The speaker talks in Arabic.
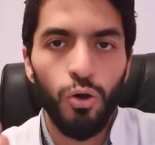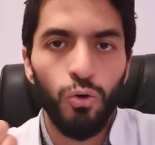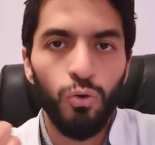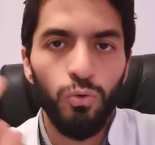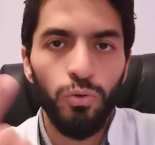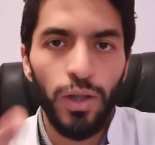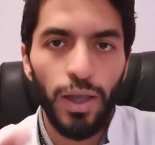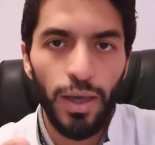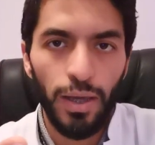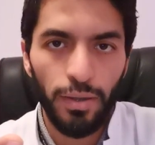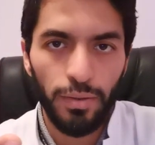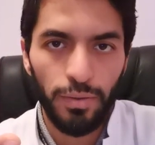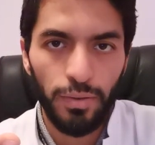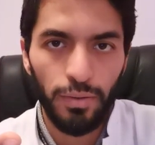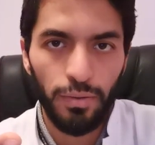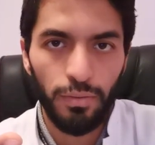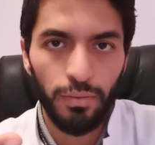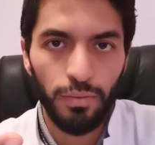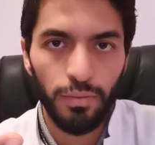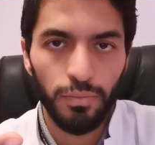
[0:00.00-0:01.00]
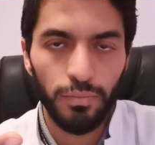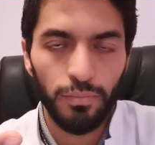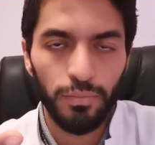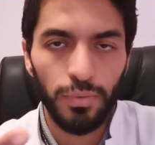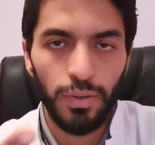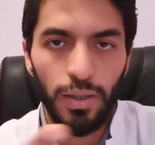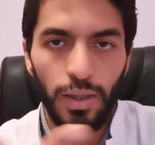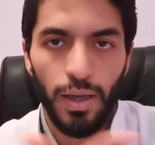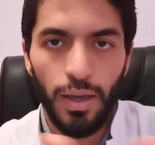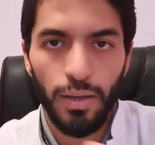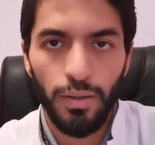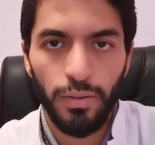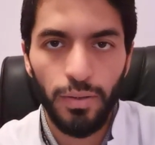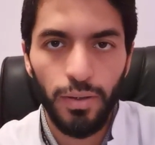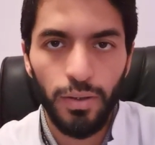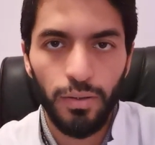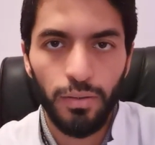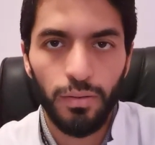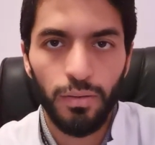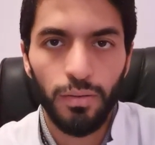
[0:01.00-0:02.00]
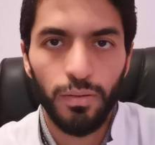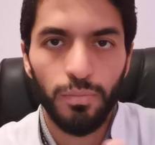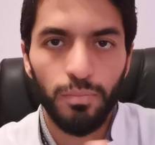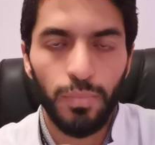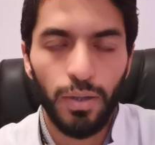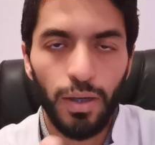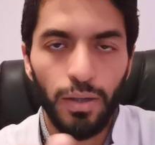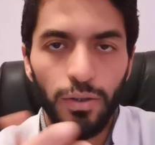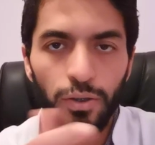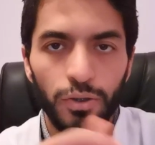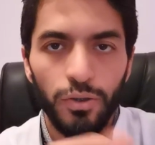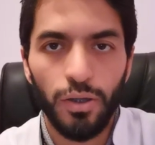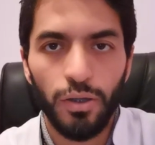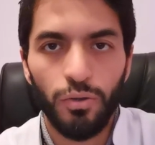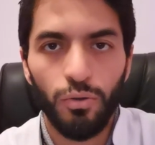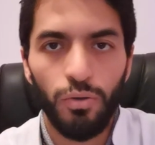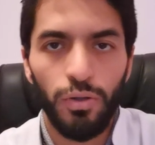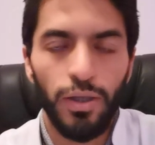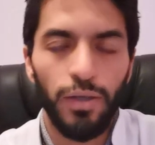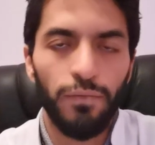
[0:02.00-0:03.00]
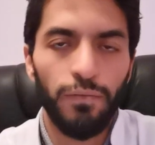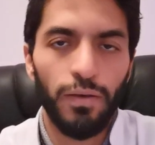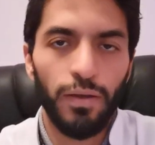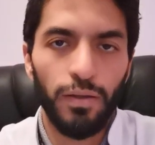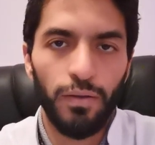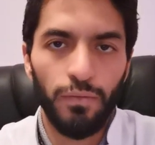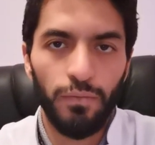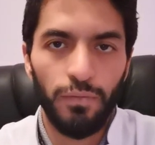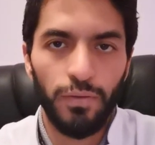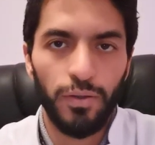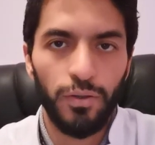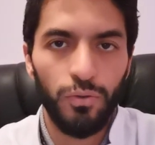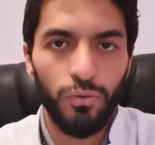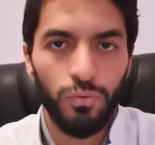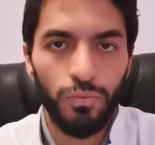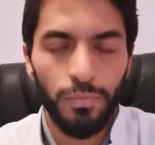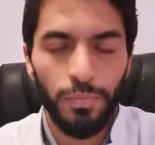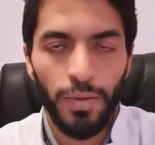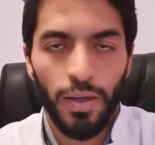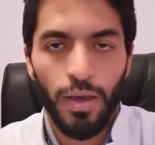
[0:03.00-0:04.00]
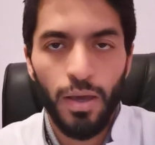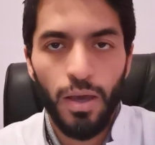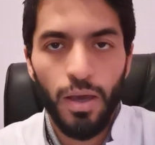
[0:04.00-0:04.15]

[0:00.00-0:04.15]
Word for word: والحديد الحديد ما غاديش نهضروا عليه في هذا الفيديو